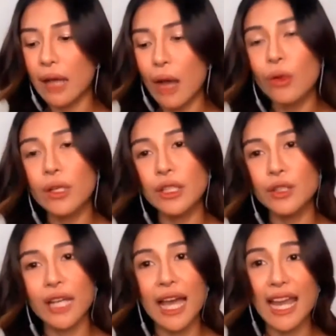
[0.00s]
ako rin
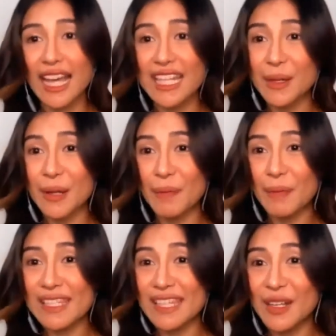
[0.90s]
yung nag-aalaga sa
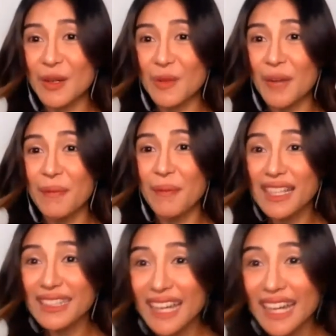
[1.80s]
pinsan kong mga
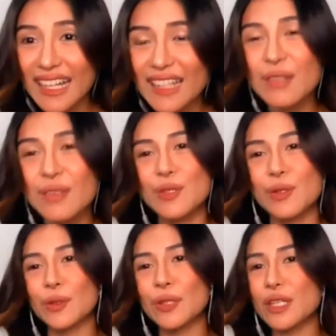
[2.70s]
bata.
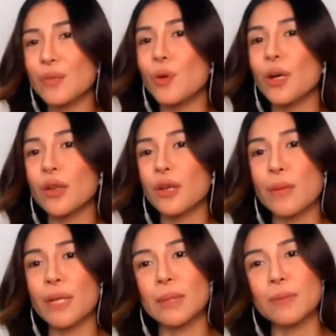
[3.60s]
So, nasubukan ko
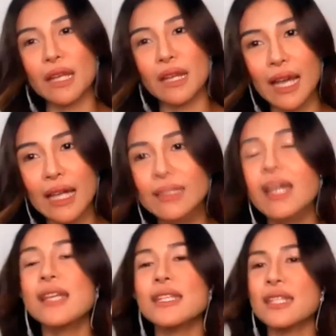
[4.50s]
rin magtimpla ng
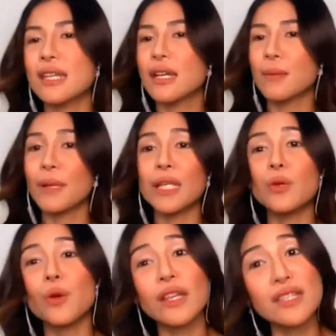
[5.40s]
gatas,
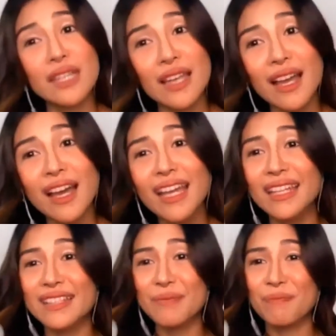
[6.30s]
paliguan sila
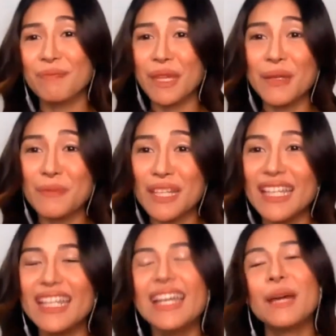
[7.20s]
kahit
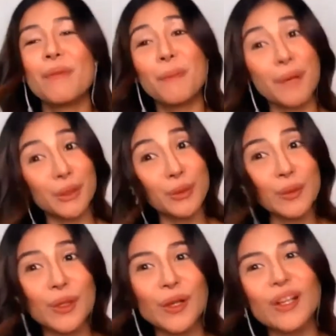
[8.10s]
baby,
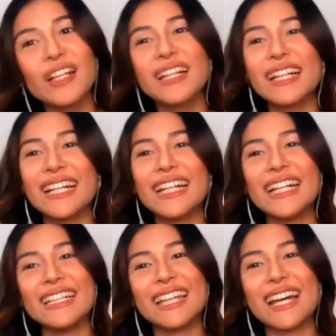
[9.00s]
magpatulog
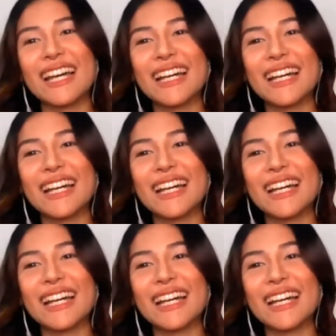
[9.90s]
na